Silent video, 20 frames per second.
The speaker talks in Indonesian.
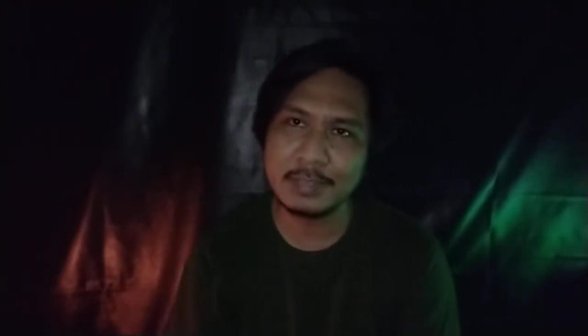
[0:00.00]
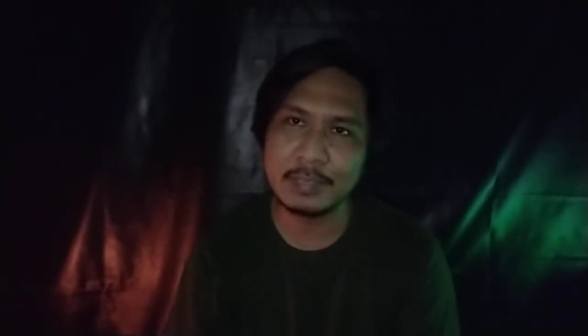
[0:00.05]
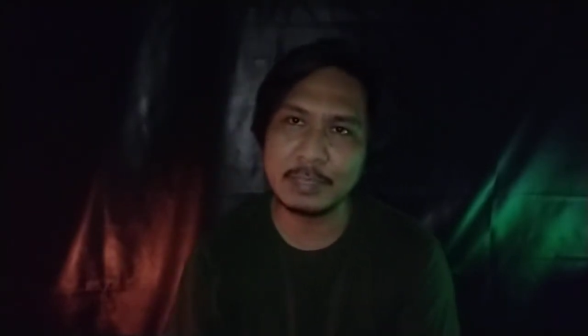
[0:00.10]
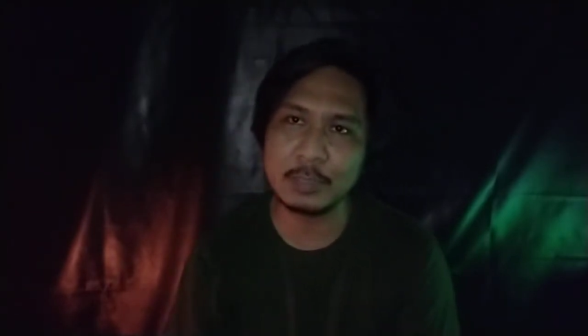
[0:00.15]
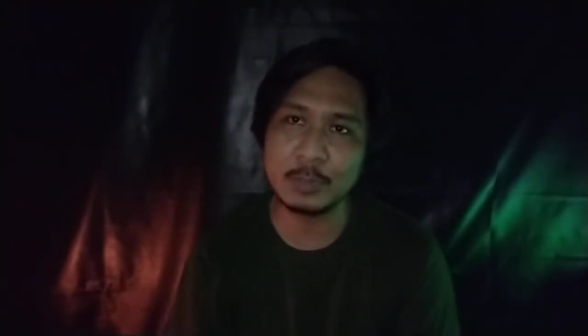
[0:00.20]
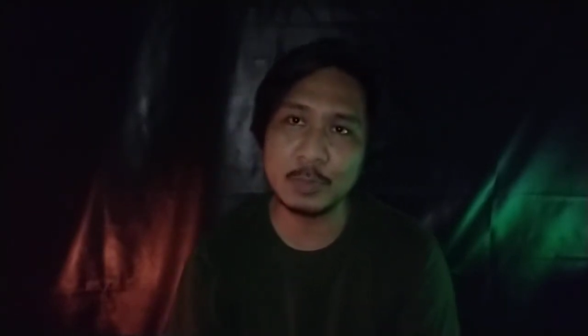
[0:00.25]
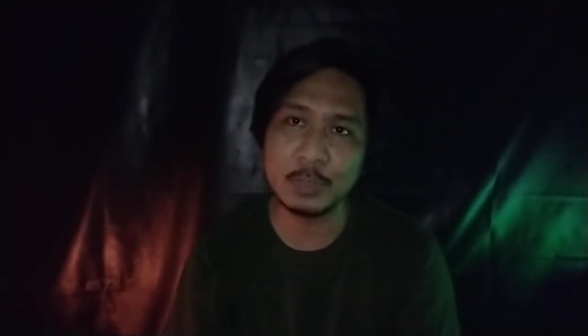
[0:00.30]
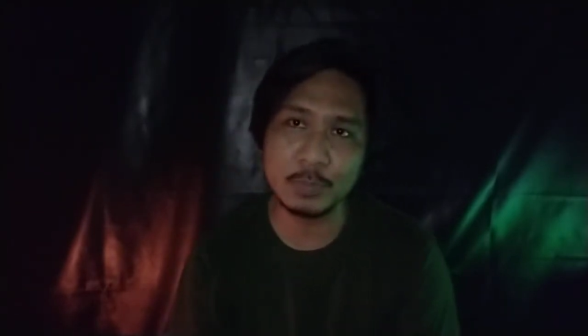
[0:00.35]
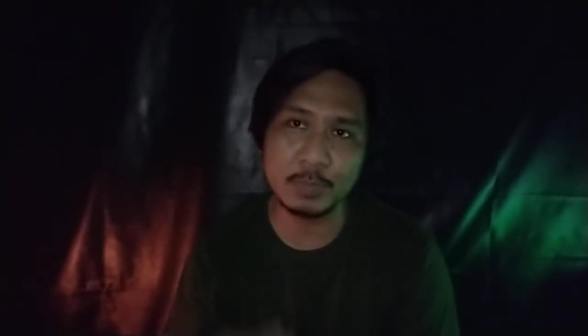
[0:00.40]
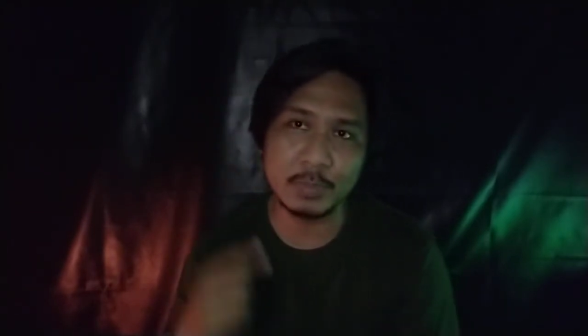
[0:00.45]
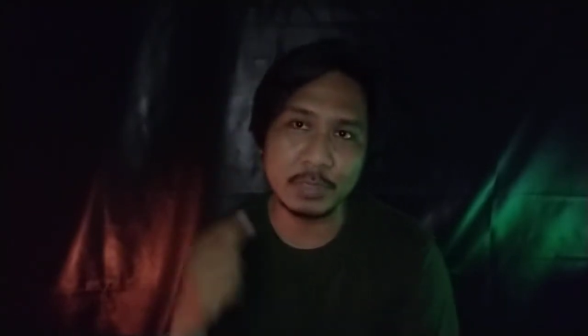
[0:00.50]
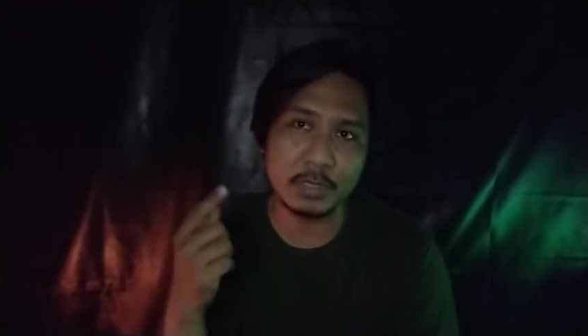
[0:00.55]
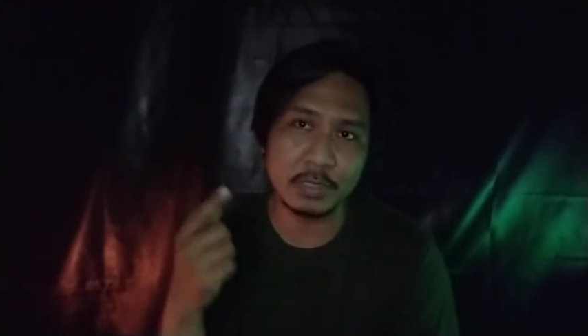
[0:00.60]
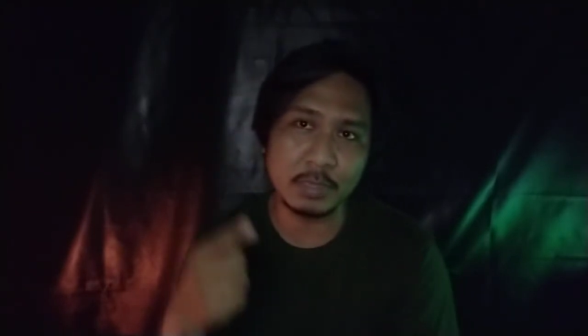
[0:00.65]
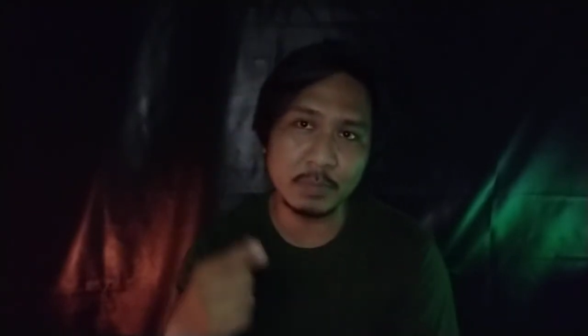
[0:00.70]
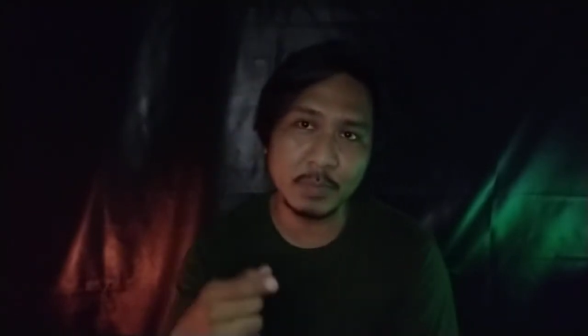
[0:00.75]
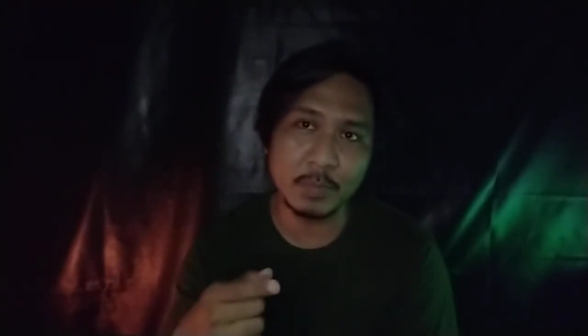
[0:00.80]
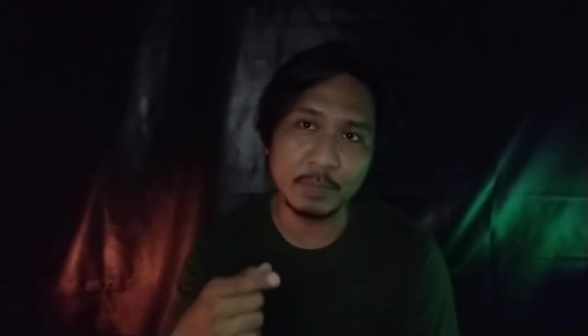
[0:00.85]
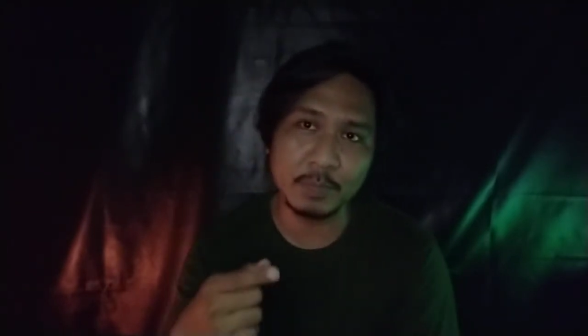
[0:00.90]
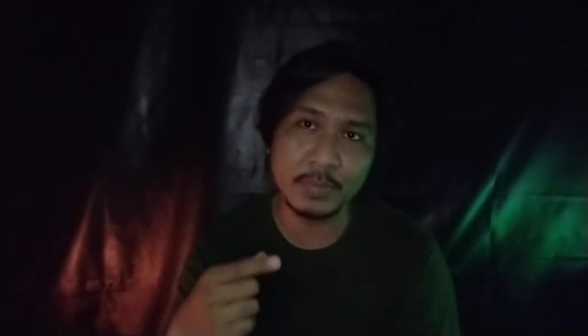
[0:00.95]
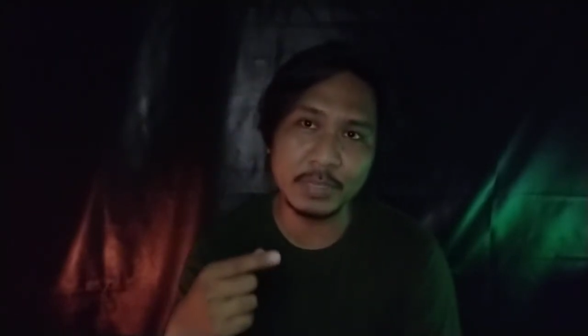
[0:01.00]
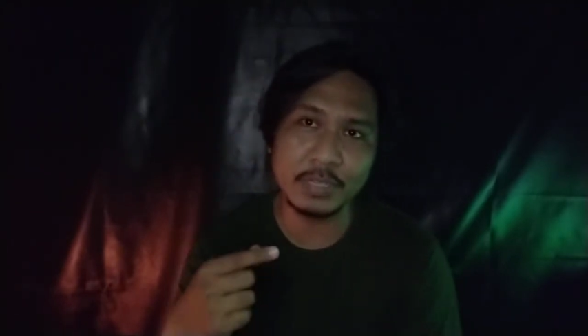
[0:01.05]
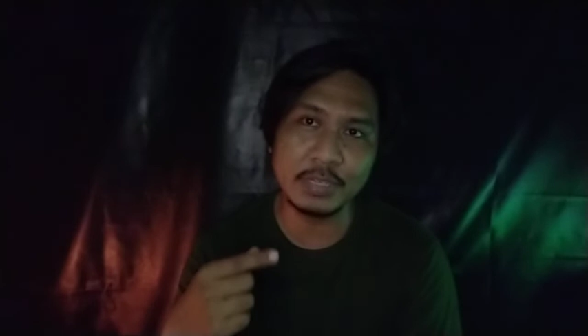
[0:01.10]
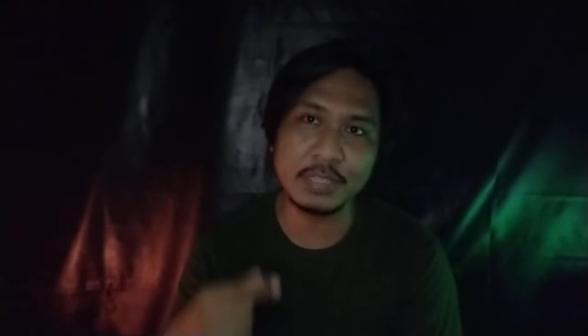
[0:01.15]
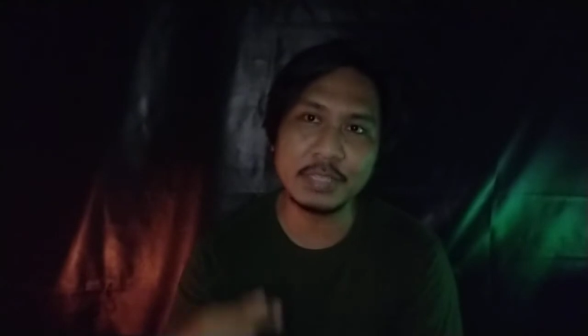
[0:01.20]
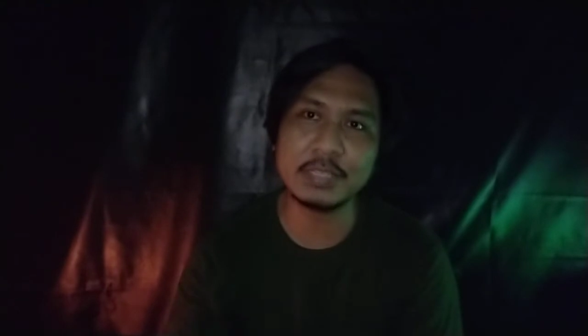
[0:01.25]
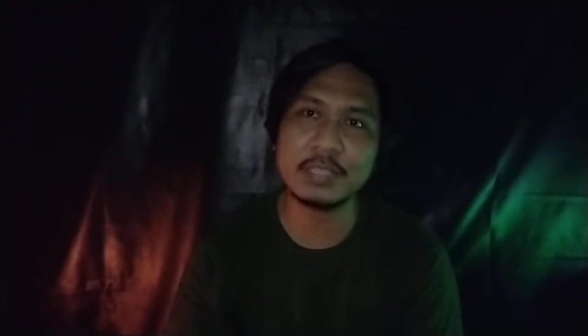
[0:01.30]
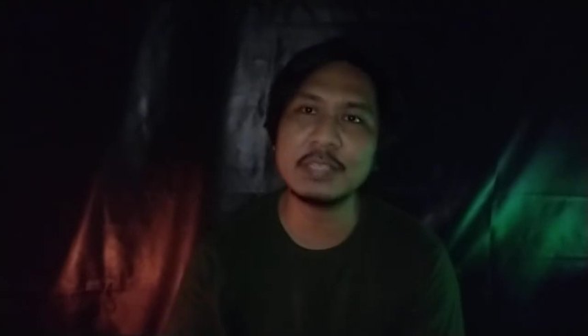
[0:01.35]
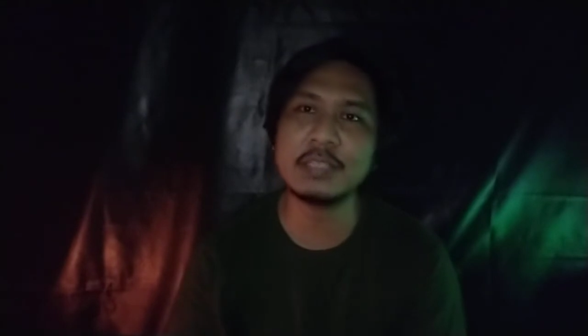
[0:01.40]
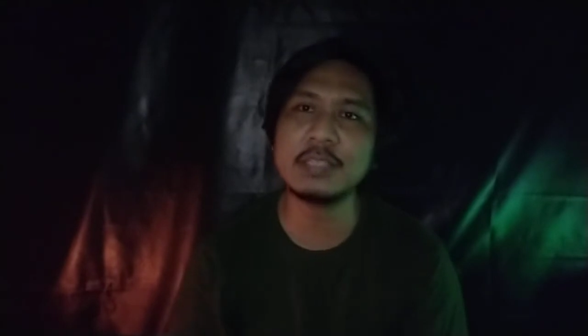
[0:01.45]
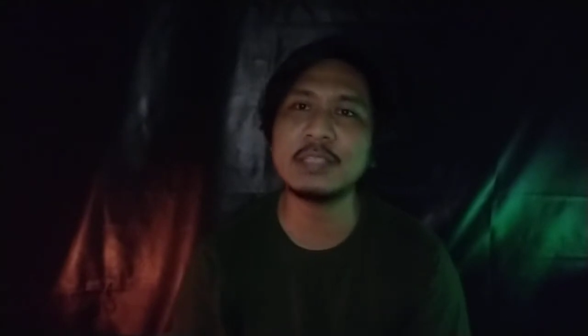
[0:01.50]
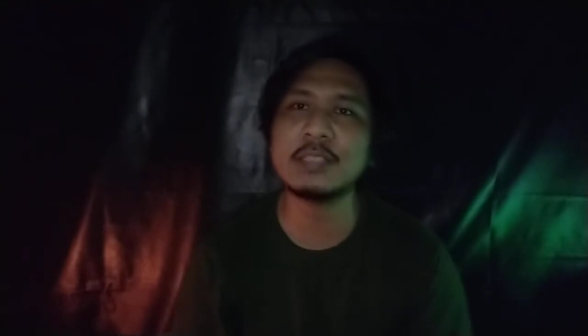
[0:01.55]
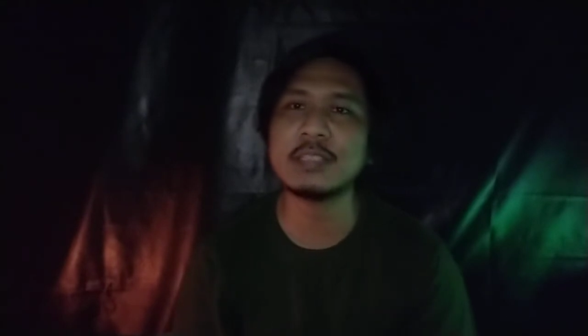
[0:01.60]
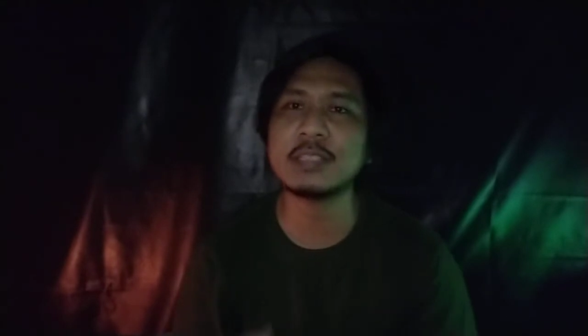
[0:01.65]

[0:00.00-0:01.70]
itu sebenarnya memiliki